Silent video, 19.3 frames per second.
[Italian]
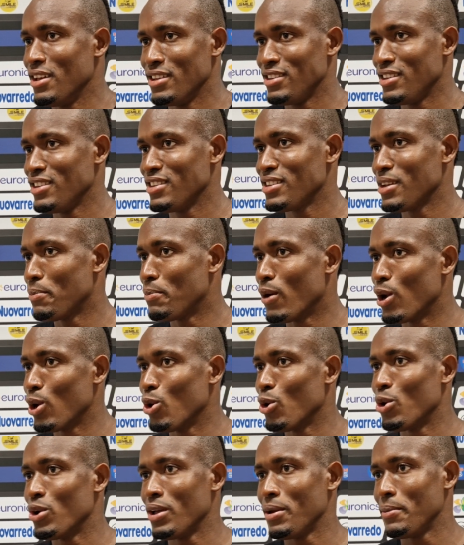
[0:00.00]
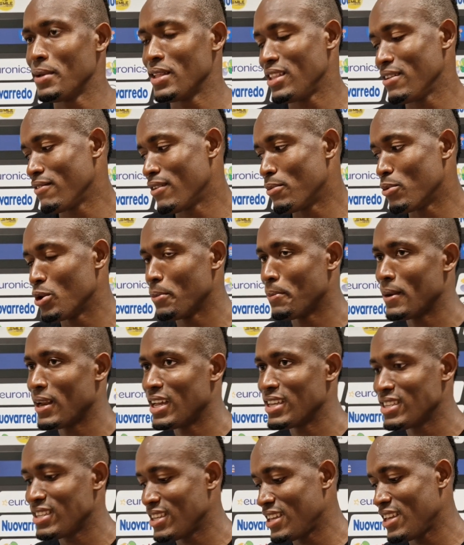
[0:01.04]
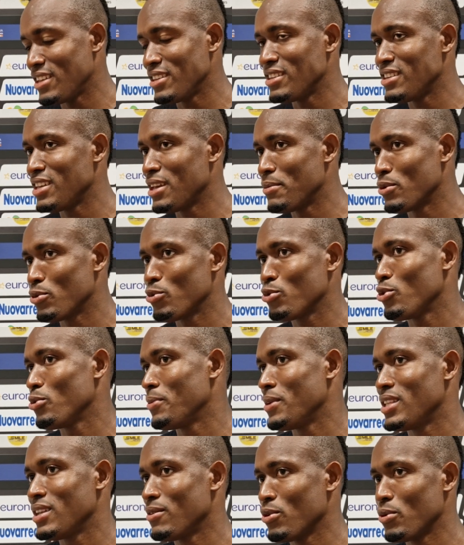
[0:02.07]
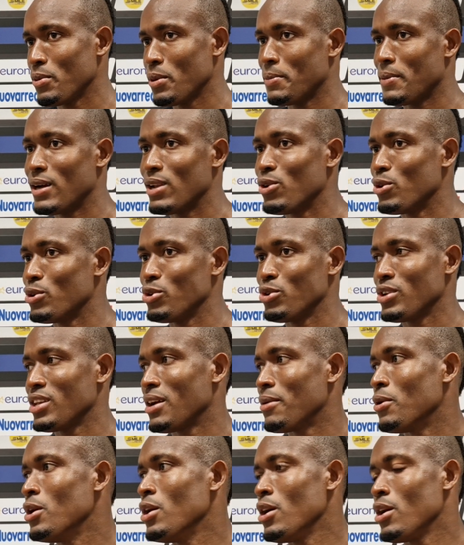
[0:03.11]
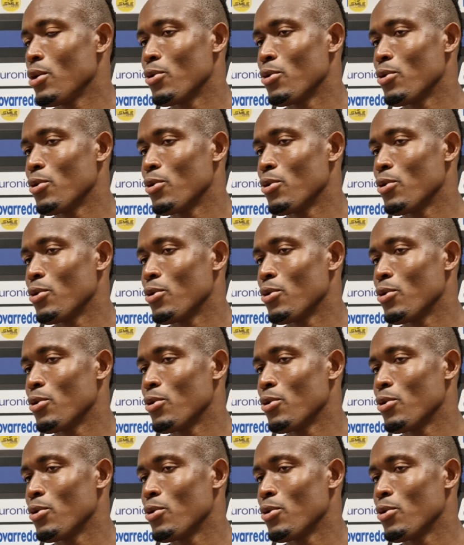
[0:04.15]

senza pallone mettevamo i plastici insieme, tutto mettiamo come pallone, giochiamo.